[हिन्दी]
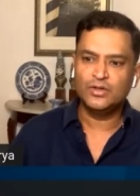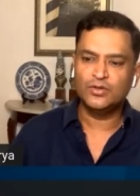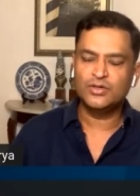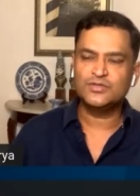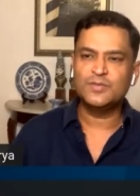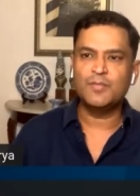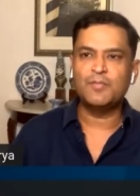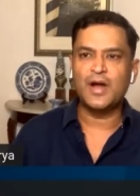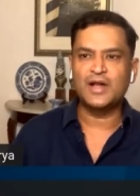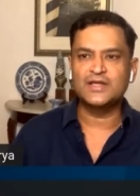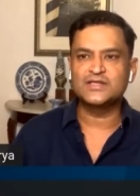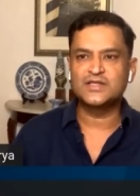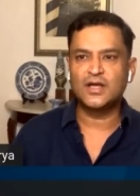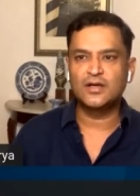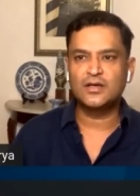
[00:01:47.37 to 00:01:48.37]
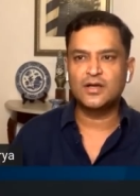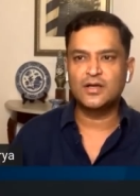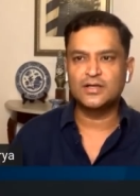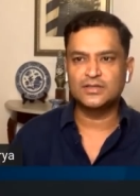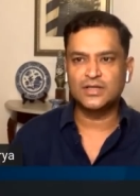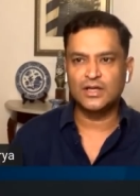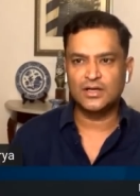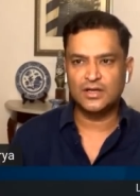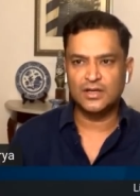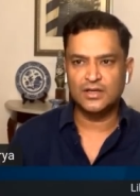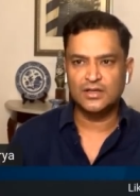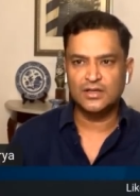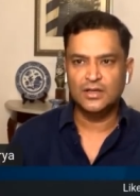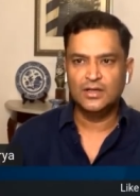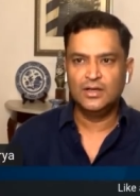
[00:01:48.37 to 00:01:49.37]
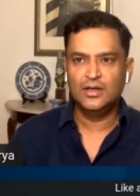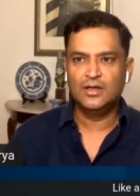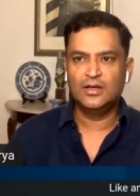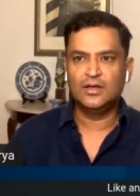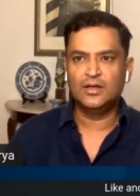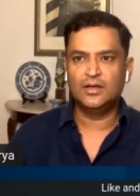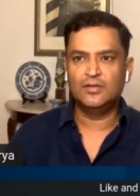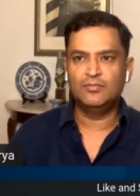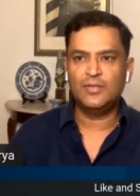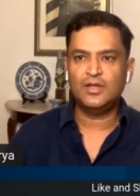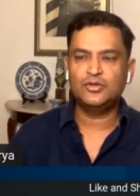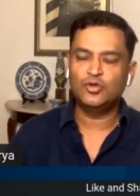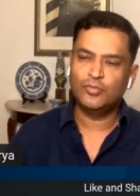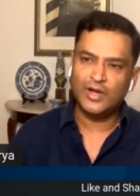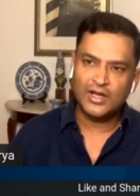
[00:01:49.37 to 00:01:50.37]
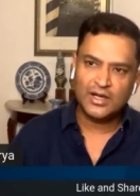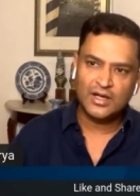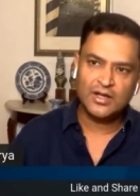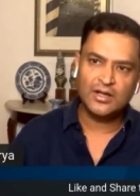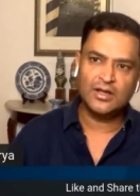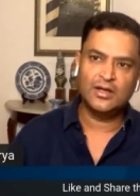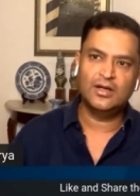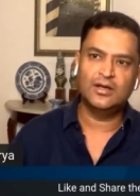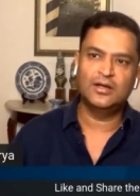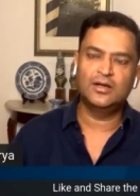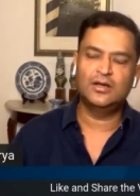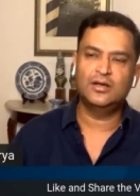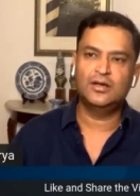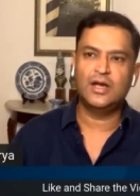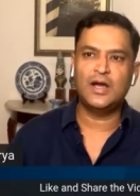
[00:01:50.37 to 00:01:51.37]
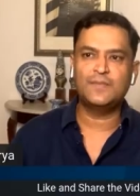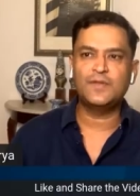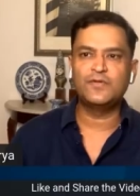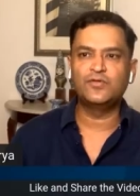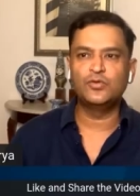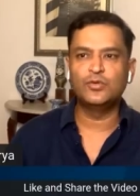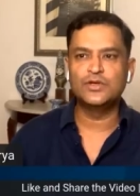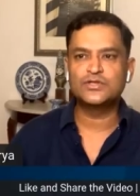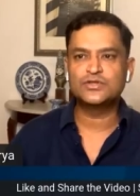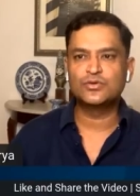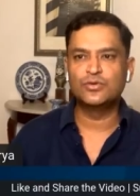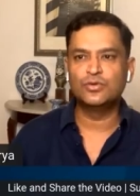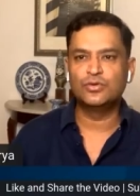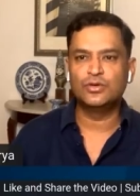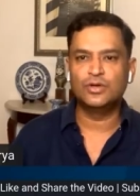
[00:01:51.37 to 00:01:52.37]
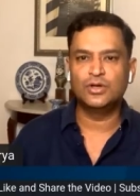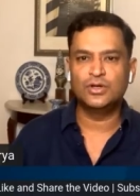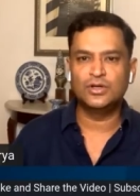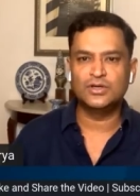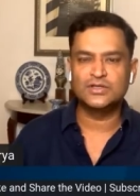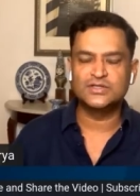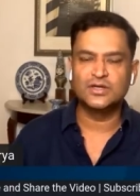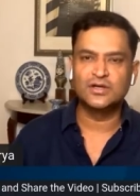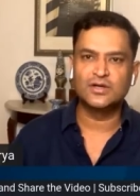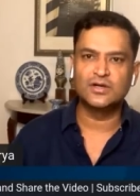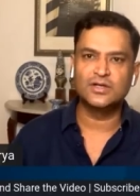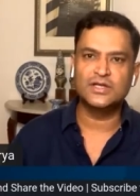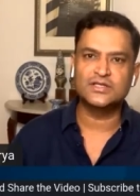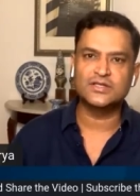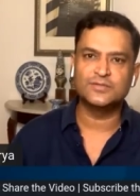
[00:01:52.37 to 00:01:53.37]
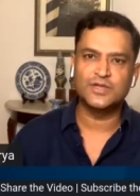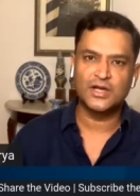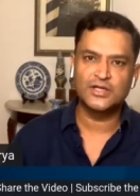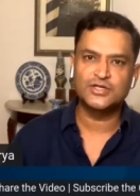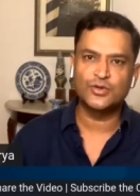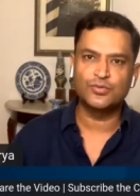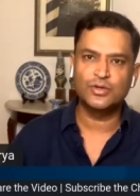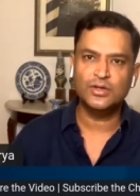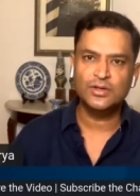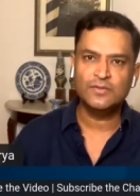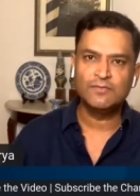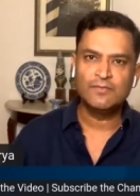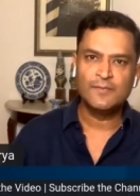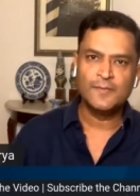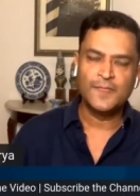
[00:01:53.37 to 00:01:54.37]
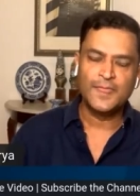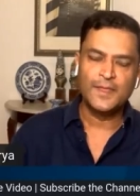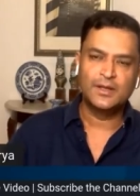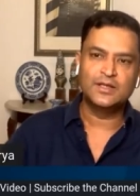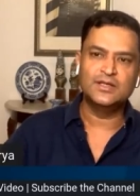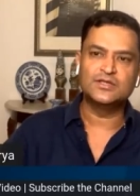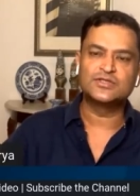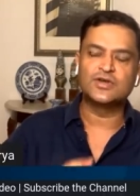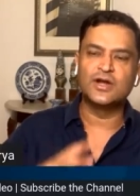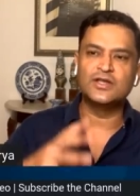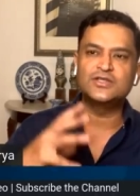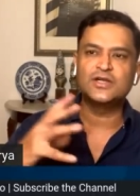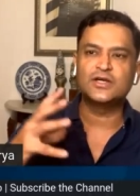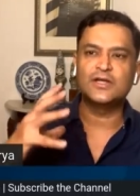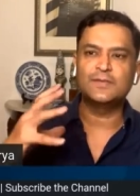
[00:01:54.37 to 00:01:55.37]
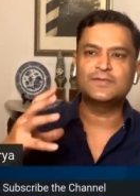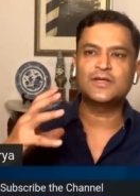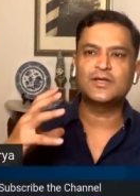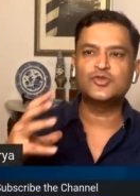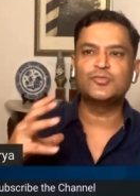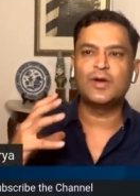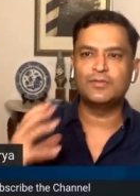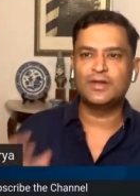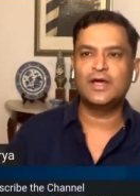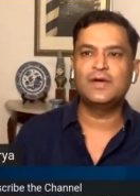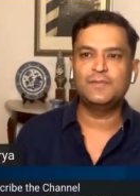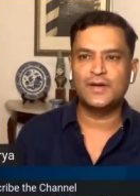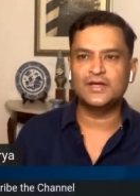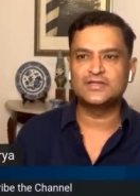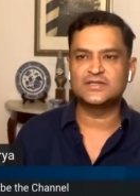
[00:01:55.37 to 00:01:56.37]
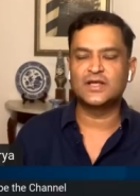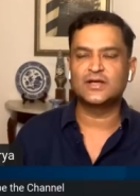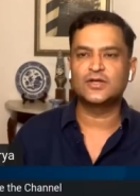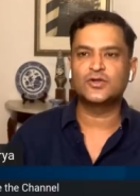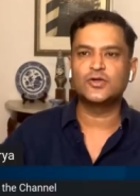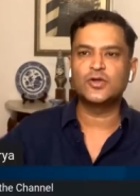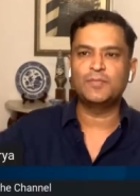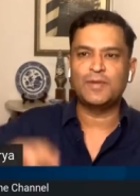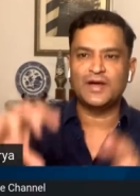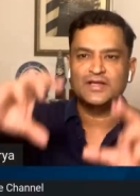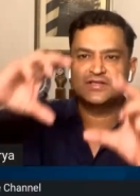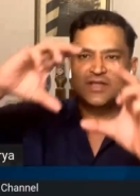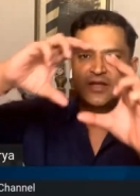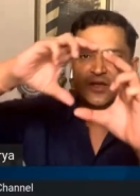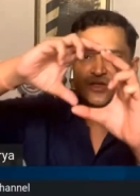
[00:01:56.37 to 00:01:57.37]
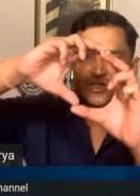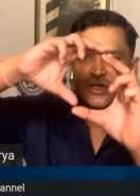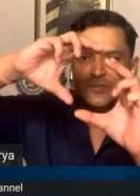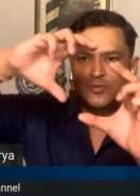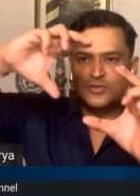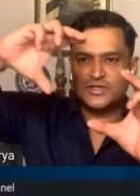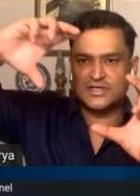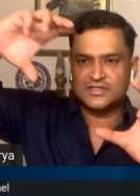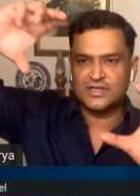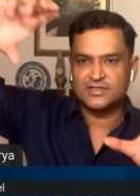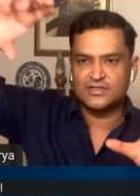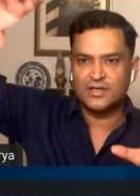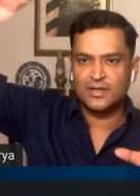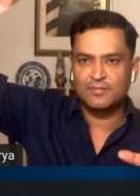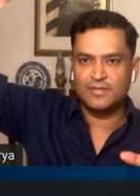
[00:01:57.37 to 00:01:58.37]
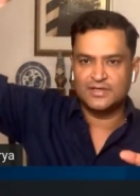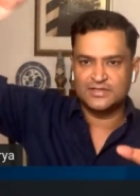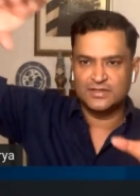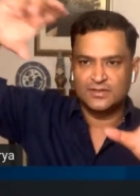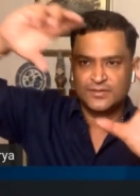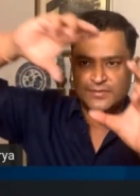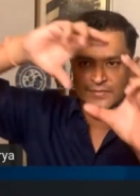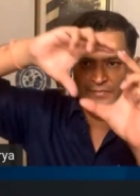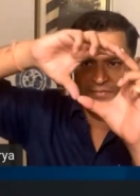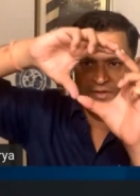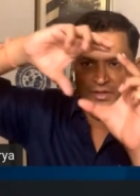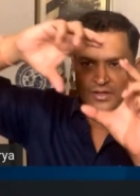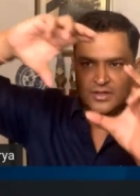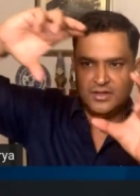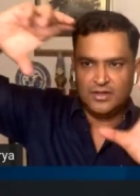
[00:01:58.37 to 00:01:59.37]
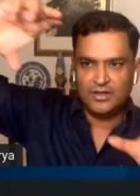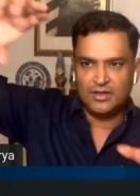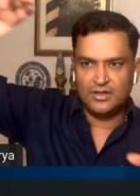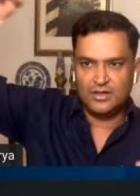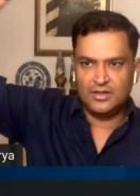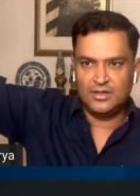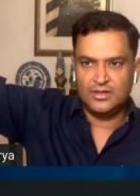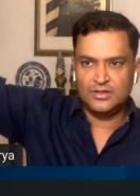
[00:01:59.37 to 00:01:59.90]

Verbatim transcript: यू नो पाकिस्तान का किरदार है आ, मैं दोबारा आपके व्यूअर्स को आ, सर ये समझाना चाहूंगा कि स्ट्रेटेजिक डेप्थ का जो मामला है पाकिस्तान का क्योंकि पाकिस्तान का शेप कुछ ऐसा है सर लंबा सा आ,